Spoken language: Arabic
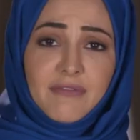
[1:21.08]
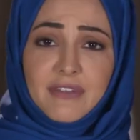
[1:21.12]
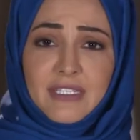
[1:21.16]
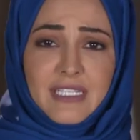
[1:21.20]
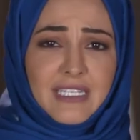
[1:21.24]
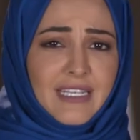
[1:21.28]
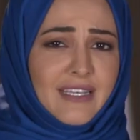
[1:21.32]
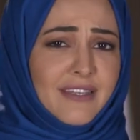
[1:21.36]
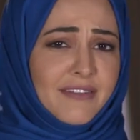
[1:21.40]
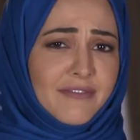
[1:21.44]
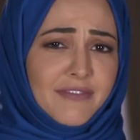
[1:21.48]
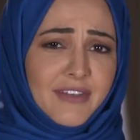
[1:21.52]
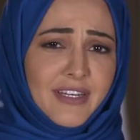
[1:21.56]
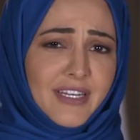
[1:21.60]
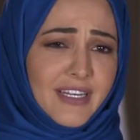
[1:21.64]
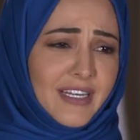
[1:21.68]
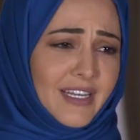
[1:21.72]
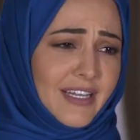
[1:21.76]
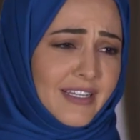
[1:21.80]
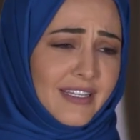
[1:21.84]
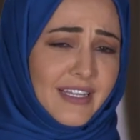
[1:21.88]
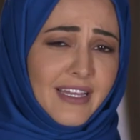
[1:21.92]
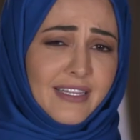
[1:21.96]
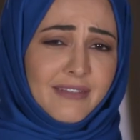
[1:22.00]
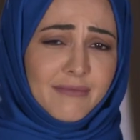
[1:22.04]
فظيعين فريق
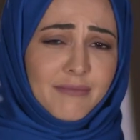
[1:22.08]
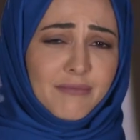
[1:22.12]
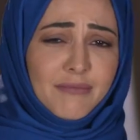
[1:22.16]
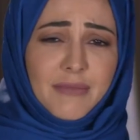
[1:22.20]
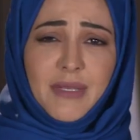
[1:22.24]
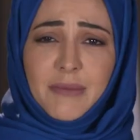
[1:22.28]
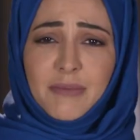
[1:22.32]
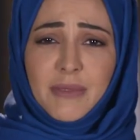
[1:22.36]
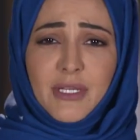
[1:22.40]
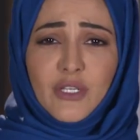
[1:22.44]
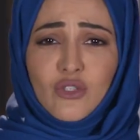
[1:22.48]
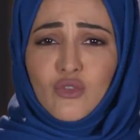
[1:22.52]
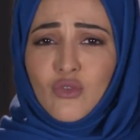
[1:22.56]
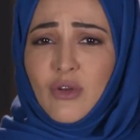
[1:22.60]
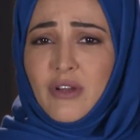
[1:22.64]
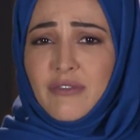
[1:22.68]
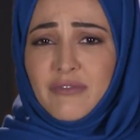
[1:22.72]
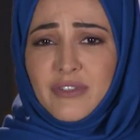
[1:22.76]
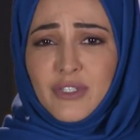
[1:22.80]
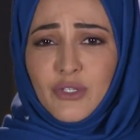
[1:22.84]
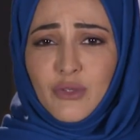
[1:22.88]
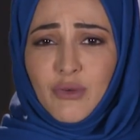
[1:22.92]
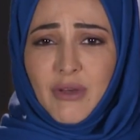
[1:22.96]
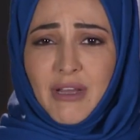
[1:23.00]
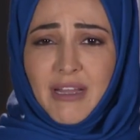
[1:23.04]
الاعداد اثنين بتنقشوا
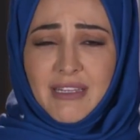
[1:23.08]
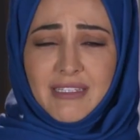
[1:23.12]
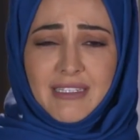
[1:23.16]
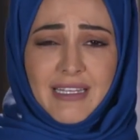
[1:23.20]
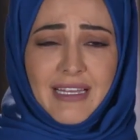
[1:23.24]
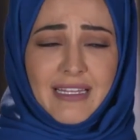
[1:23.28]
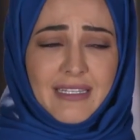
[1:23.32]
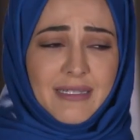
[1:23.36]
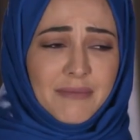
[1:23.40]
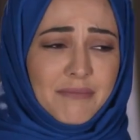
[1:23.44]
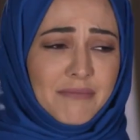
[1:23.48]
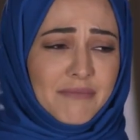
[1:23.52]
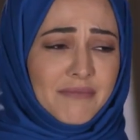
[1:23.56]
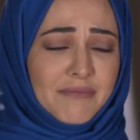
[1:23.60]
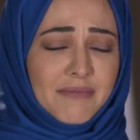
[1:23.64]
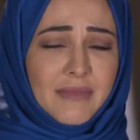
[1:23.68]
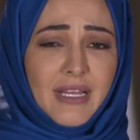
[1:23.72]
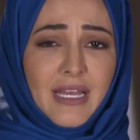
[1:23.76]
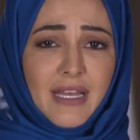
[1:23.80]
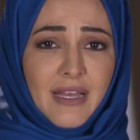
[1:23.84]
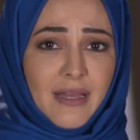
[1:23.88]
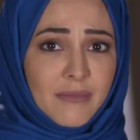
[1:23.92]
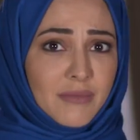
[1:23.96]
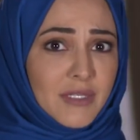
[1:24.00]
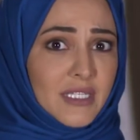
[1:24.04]
هالفيديوهات يعني
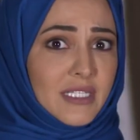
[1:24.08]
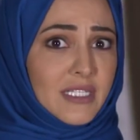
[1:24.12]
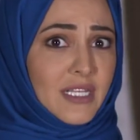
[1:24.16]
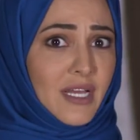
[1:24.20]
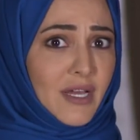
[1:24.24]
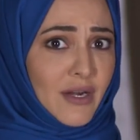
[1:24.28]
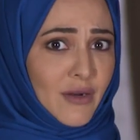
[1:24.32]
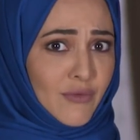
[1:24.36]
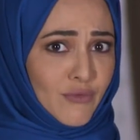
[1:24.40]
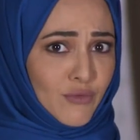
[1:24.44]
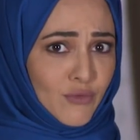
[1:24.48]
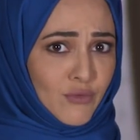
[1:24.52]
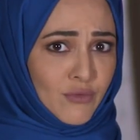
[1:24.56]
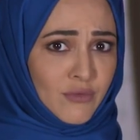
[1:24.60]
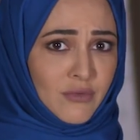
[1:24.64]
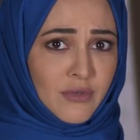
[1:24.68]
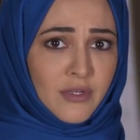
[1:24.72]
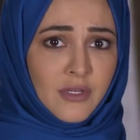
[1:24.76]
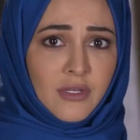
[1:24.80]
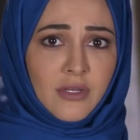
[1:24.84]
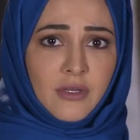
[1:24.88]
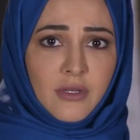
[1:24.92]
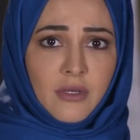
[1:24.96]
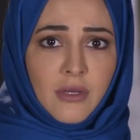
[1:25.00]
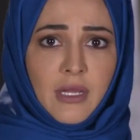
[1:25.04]
بتتظارفوا
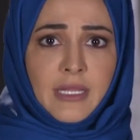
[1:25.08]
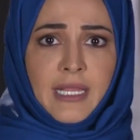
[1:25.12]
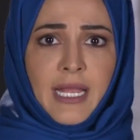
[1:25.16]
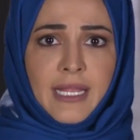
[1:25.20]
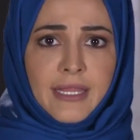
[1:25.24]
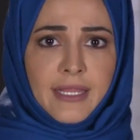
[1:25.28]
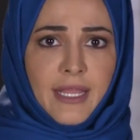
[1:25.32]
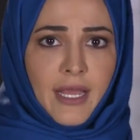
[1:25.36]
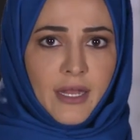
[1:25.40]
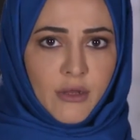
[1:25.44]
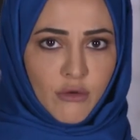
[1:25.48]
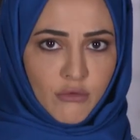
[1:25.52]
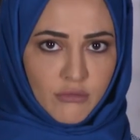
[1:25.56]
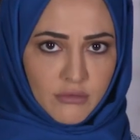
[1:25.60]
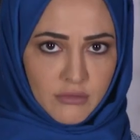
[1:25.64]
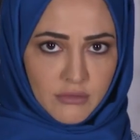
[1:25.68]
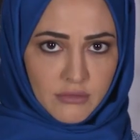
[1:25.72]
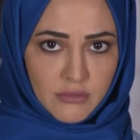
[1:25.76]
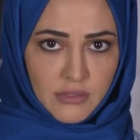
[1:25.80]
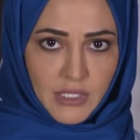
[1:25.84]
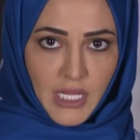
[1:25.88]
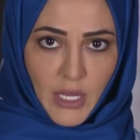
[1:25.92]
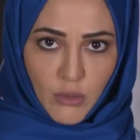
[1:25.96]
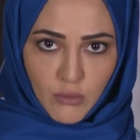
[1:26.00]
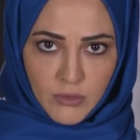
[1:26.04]
تحداكم
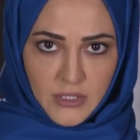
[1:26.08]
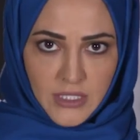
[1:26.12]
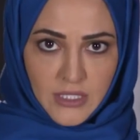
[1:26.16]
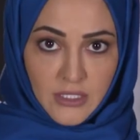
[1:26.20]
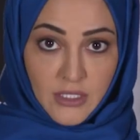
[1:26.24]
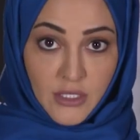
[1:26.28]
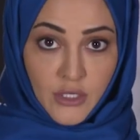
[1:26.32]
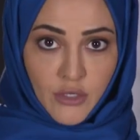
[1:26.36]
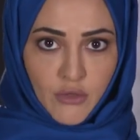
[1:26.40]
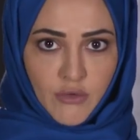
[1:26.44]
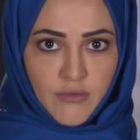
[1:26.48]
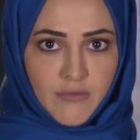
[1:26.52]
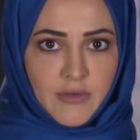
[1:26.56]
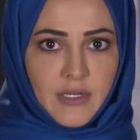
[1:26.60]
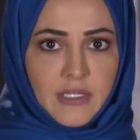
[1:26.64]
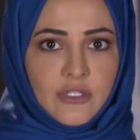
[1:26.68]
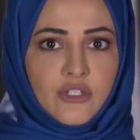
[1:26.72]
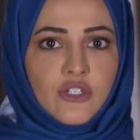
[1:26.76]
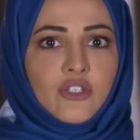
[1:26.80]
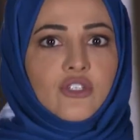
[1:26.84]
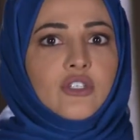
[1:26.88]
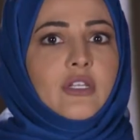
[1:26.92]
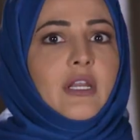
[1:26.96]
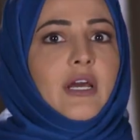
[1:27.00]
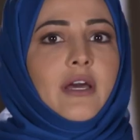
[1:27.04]
تلاقوا صيني يهتف
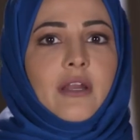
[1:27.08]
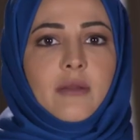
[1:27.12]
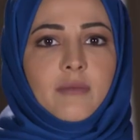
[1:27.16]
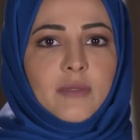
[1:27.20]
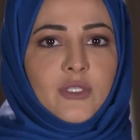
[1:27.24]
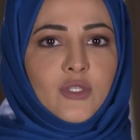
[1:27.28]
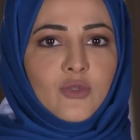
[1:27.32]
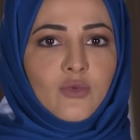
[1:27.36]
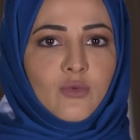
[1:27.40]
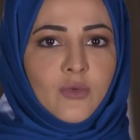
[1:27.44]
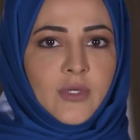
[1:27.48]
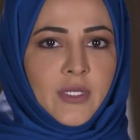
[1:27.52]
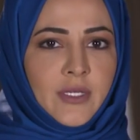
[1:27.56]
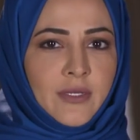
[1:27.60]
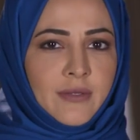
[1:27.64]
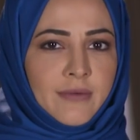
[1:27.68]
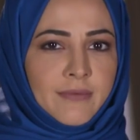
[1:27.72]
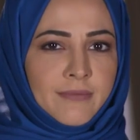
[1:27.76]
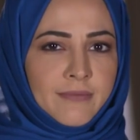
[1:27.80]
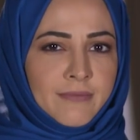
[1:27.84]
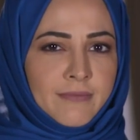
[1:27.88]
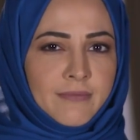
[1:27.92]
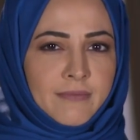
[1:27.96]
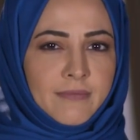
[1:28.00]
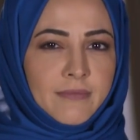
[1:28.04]
للجيش العربي السوري
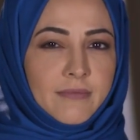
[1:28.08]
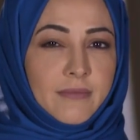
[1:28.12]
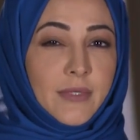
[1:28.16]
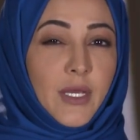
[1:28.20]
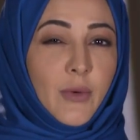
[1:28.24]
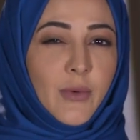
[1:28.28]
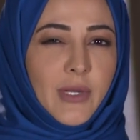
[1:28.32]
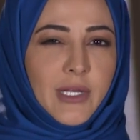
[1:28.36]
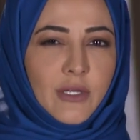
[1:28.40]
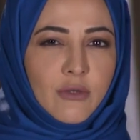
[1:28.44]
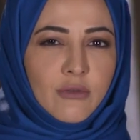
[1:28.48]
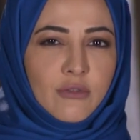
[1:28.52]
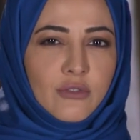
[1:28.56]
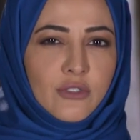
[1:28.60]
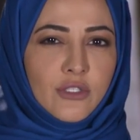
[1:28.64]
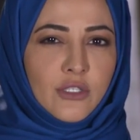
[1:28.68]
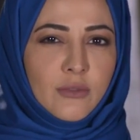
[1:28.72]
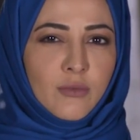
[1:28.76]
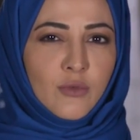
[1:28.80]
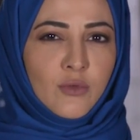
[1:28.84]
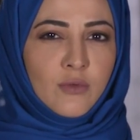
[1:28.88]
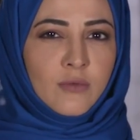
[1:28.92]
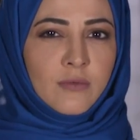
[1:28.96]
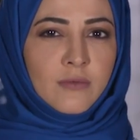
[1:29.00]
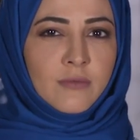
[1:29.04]
يا ويلكم تجيبوا